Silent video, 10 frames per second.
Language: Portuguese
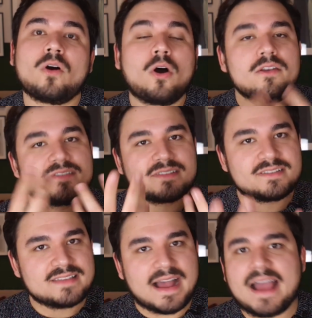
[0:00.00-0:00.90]
óleos
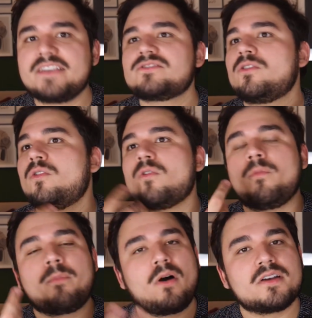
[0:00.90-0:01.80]
essenciais ou
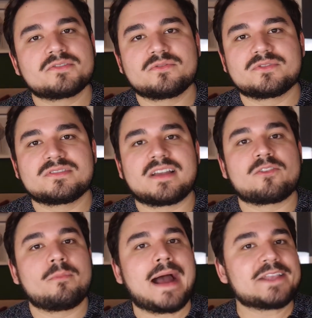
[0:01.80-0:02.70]
compostos
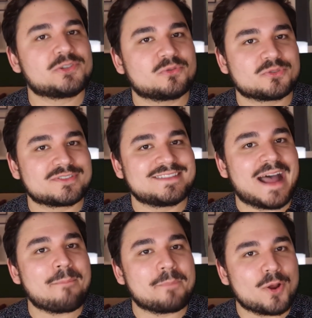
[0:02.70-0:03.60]
aromáticos
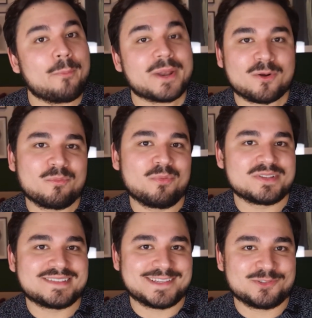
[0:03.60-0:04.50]
da própria
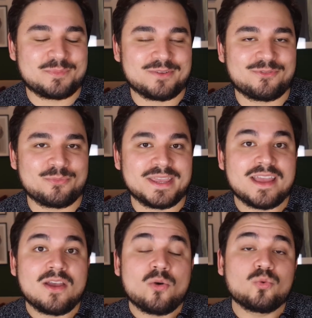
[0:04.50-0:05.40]
composição do perfume
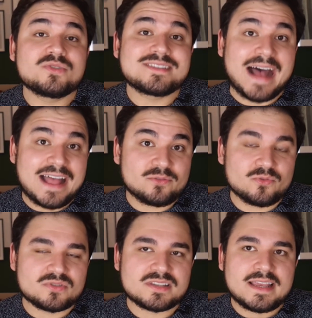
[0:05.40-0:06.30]

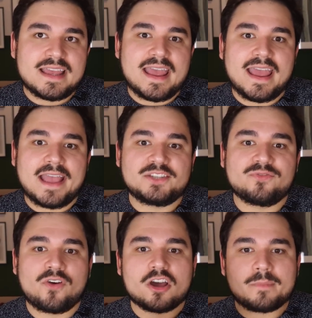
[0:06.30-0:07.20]
usados é, de
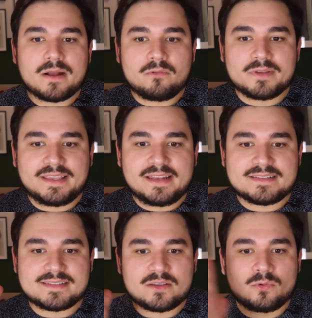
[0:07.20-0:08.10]
forma com que
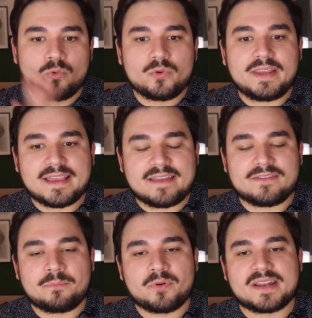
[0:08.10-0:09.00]
eles segurem a
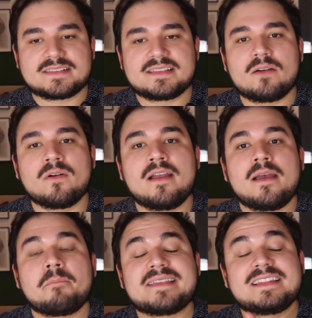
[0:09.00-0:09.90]
evaporação,
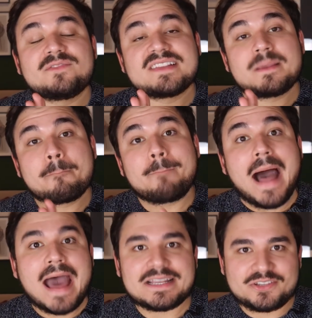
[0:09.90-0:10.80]
mas eles fazem
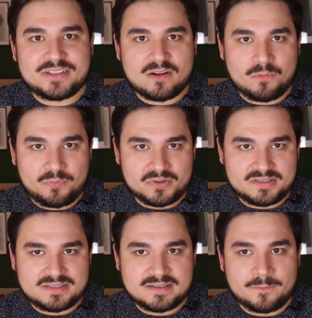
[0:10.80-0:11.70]
parte da
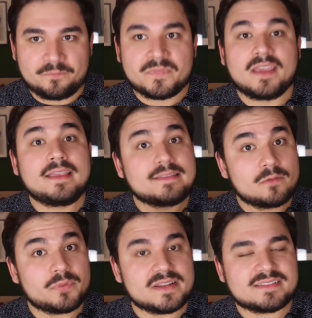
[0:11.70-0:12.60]
composição.
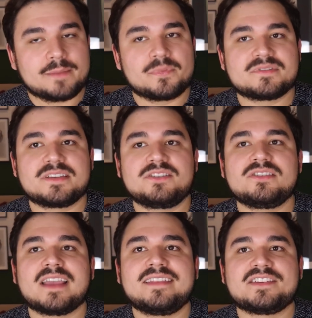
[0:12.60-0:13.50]
Então, por exemplo, se a
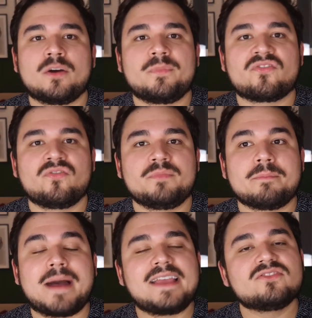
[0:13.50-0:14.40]
gente quer deixar um perfume
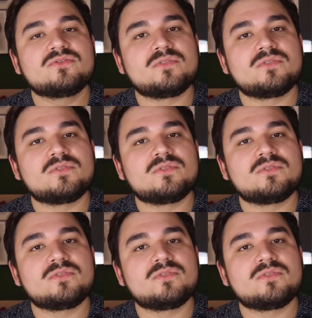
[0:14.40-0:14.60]
mais